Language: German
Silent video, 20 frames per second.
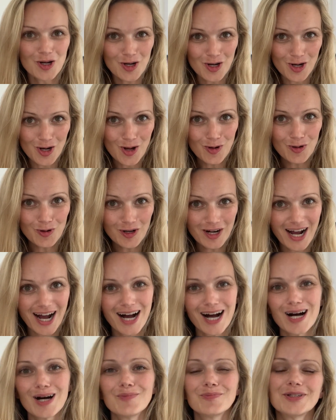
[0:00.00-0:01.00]
Low
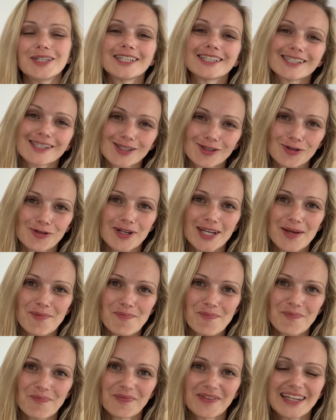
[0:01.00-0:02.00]
Carb
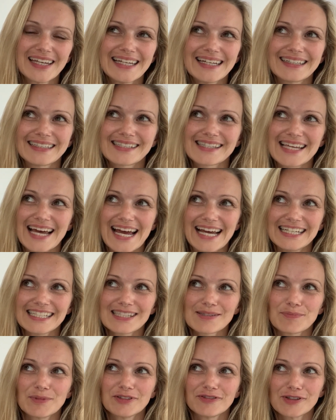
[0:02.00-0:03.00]
Extreme. Das
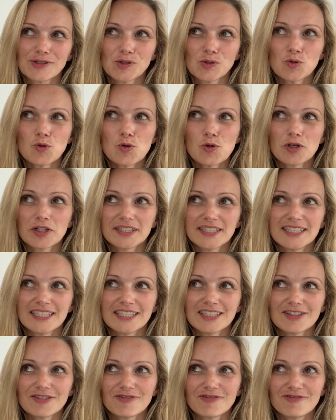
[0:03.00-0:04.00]
heißt, man versucht
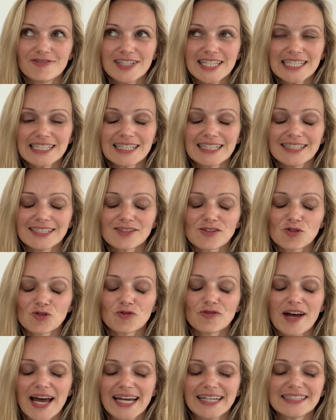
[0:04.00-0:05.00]
hier wirklich,
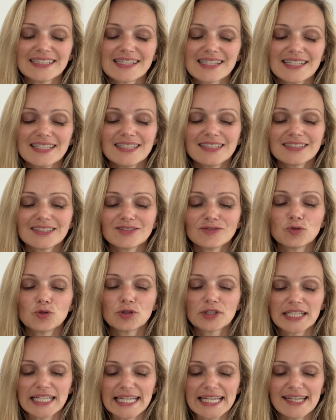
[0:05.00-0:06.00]
soweit es irgendwo
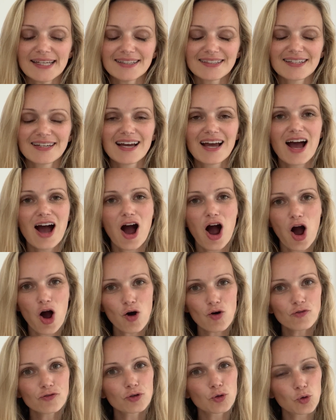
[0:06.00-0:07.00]
geht,
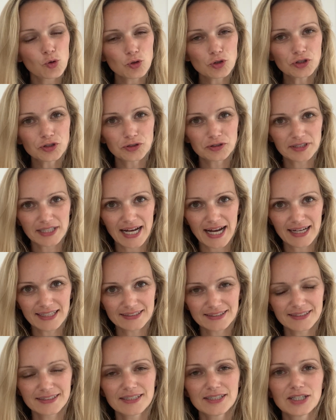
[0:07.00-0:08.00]
auf
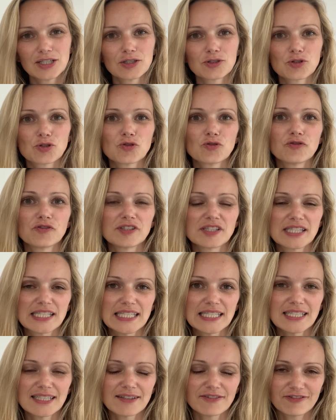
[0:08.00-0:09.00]
Kohlenhydrate zu
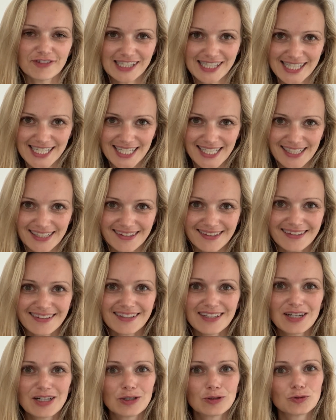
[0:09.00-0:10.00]

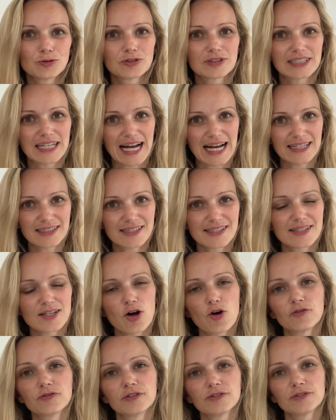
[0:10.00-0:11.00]
verzichten und ganz
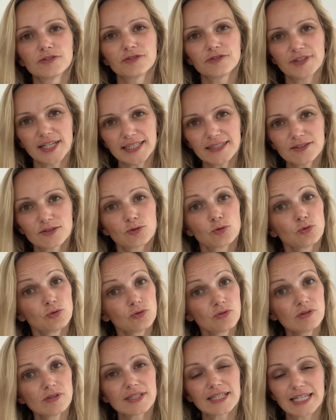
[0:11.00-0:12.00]
auf Fett
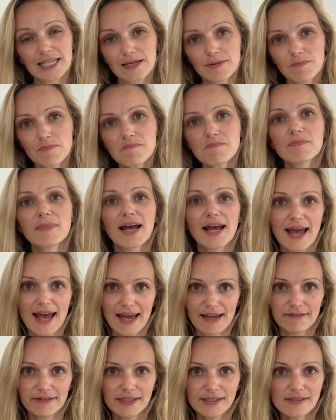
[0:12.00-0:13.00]
und eben
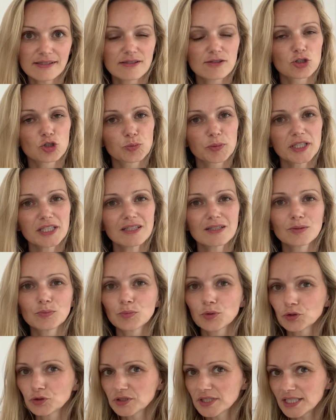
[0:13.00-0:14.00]
Eiweiß, sprich
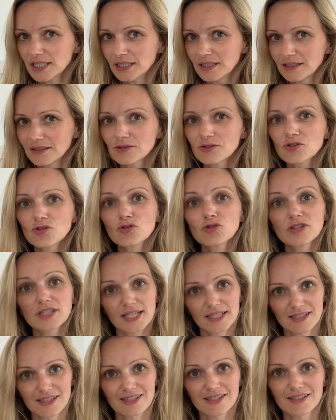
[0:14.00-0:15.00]
Protein, zu
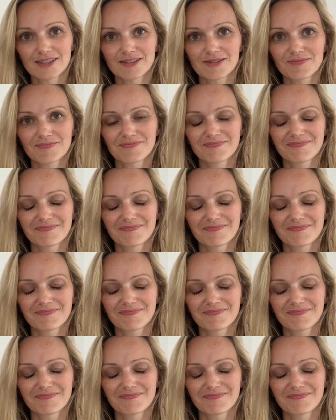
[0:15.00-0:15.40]
setzen.